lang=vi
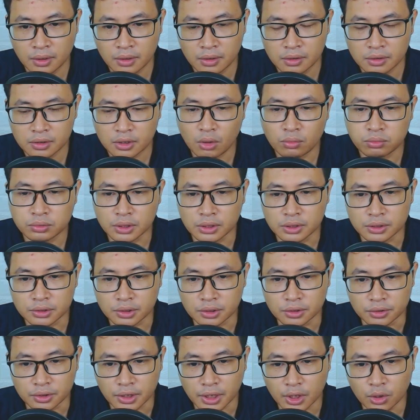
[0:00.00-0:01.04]
Công tử
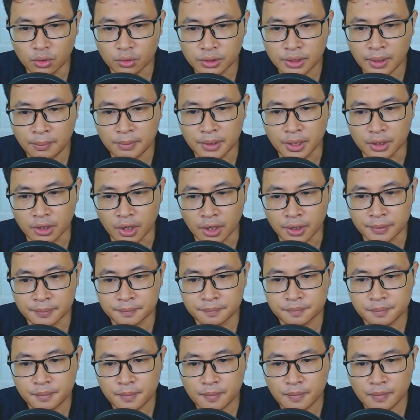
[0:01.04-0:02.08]
tử tiêu tiếp lời nói
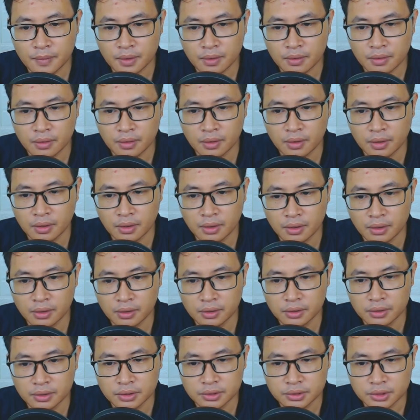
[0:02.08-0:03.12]

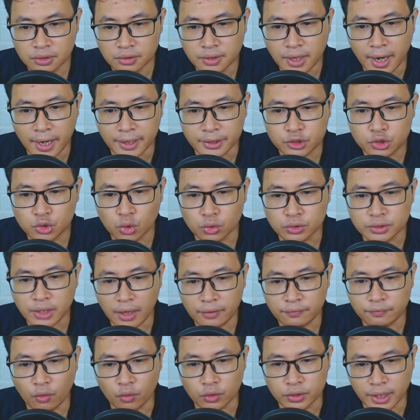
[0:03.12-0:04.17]
Sư đệ tru
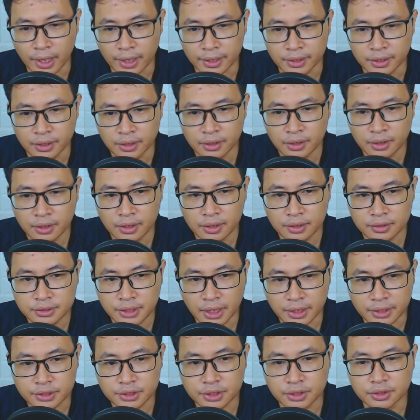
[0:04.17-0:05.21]
sát vô nhai
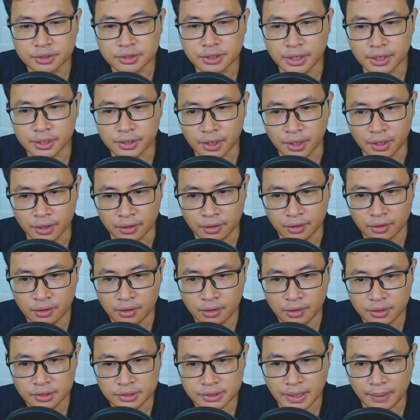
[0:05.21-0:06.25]
Diệt trừ nhị tỷ
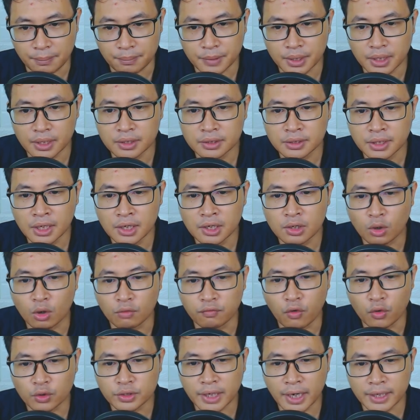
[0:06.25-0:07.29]
Dẹp yên thiết lực của
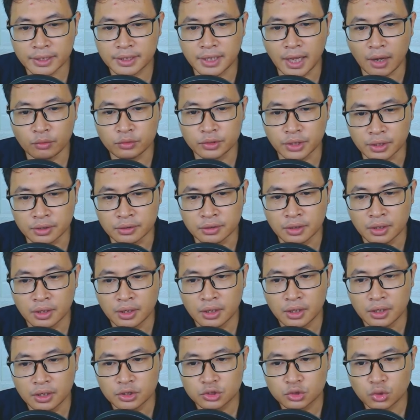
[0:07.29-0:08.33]
vô nhai lão nhân
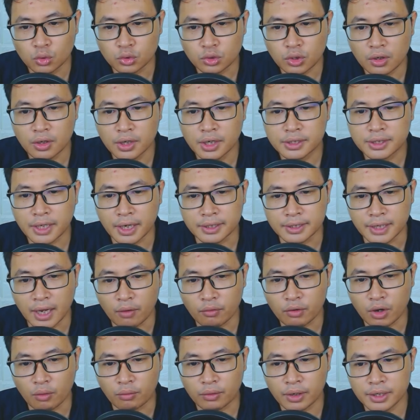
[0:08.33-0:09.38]
Dù cho ngươi thành đạo
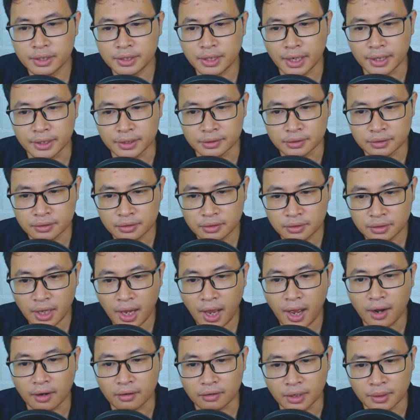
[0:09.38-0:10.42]
Ngọc Kinh Thành Ta
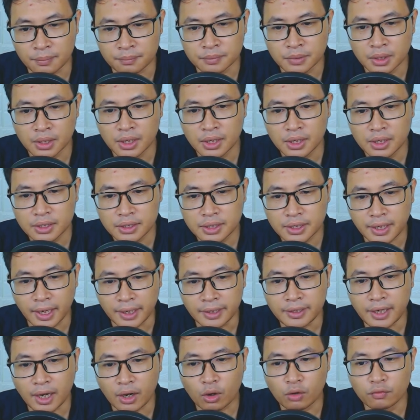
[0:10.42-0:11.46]
hàng lâm Thì
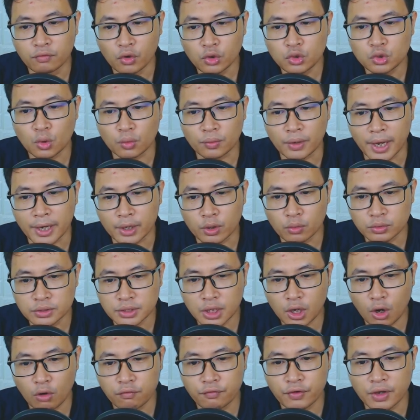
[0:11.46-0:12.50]
gánh nặng của vũ trụ này cũng
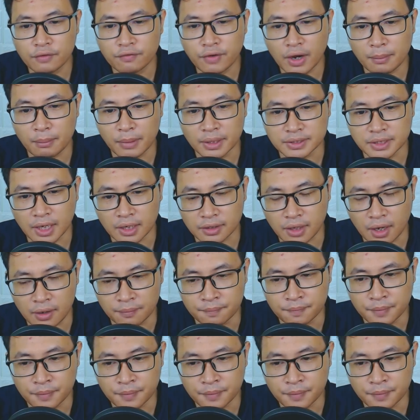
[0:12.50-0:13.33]
sẽ không vì vậy mà gia tăng